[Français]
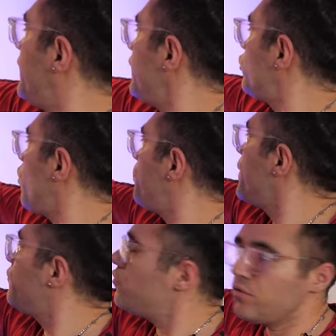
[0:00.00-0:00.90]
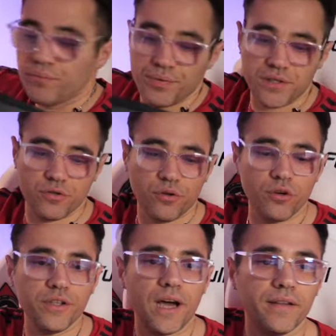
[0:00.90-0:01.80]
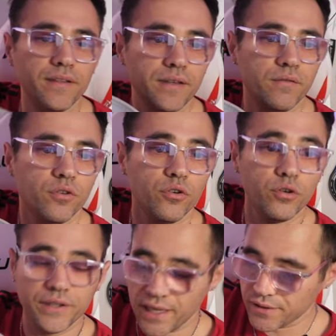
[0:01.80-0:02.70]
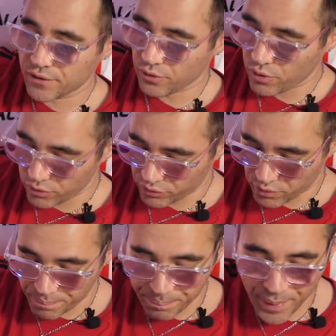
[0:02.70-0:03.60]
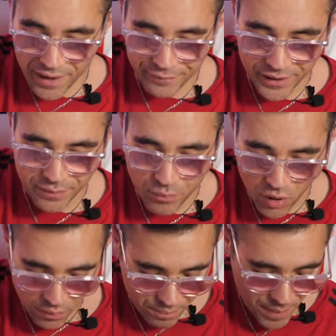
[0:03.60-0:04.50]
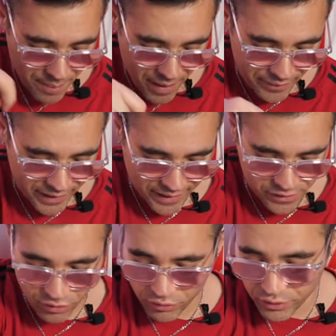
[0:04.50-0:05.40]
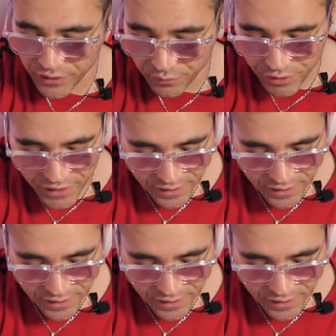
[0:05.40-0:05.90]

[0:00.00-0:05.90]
détrompez-vous, puisque regardez, le casque rentre parfaitement, même avec la sangle Kiwi